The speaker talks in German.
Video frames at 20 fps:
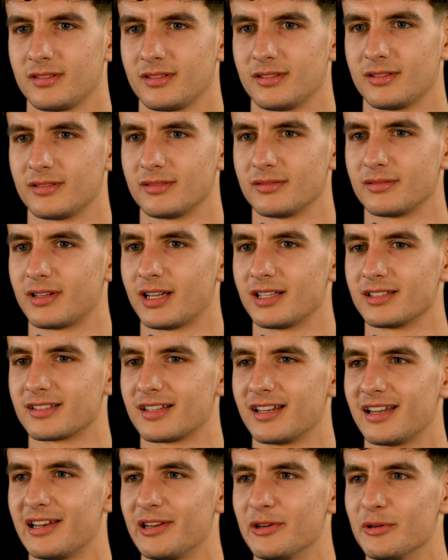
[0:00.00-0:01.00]
Äh, ganz
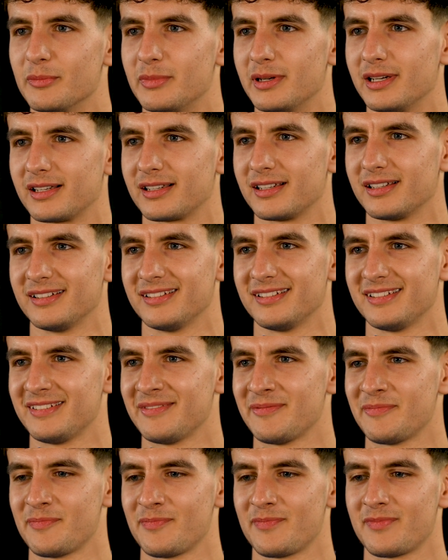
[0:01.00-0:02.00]
klar Leonberg,
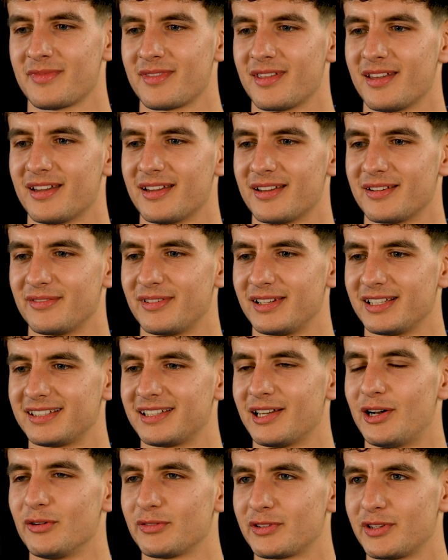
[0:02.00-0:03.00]
äh, weil ich
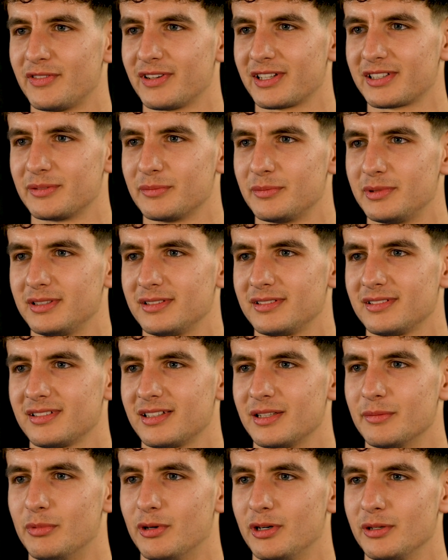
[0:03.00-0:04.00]
da aufgewachsen bin,
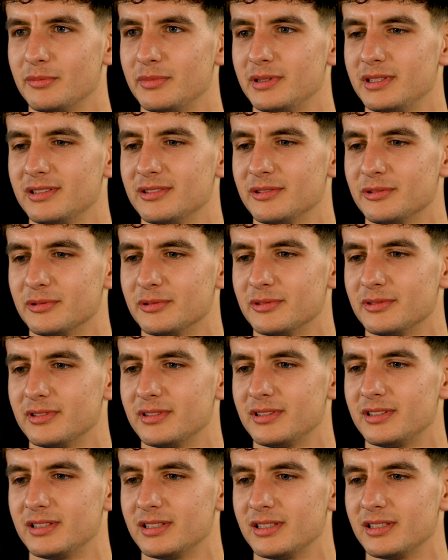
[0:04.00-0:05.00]
geboren bin
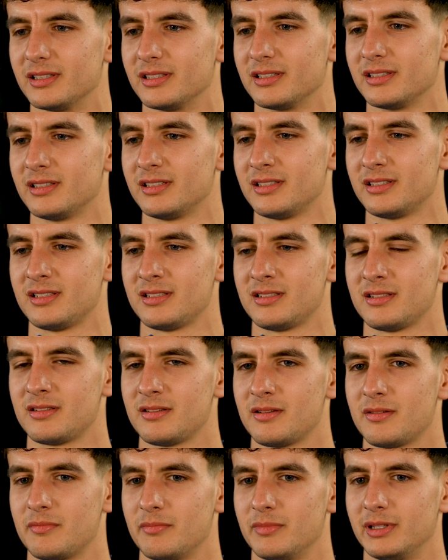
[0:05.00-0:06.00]
und äh,
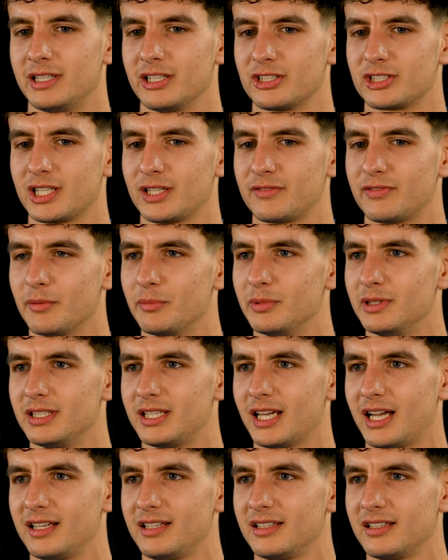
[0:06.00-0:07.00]
mit der Stadt verbinde
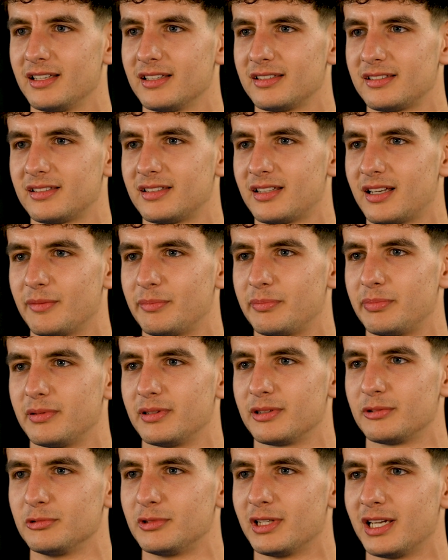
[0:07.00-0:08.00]
ich einiges,
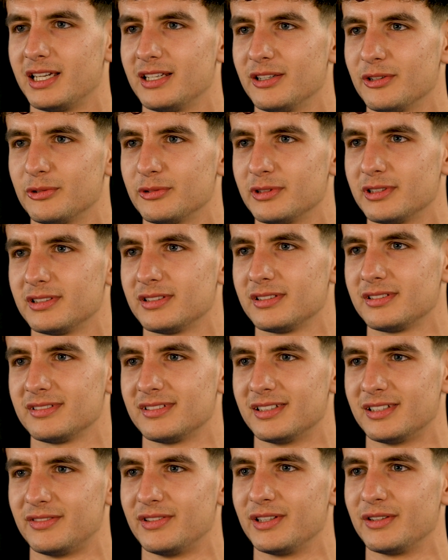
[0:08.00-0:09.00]
habe äh, gute Erinnerungen,
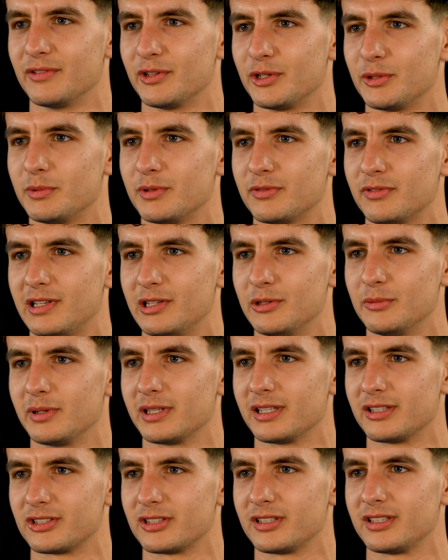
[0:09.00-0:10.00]
deswegen würde ich mich für
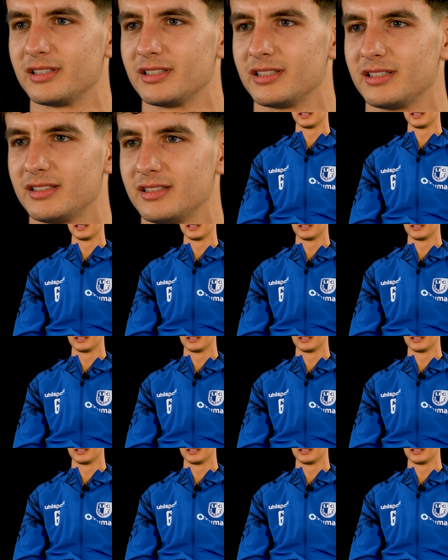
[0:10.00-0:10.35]
Leonberg entscheiden.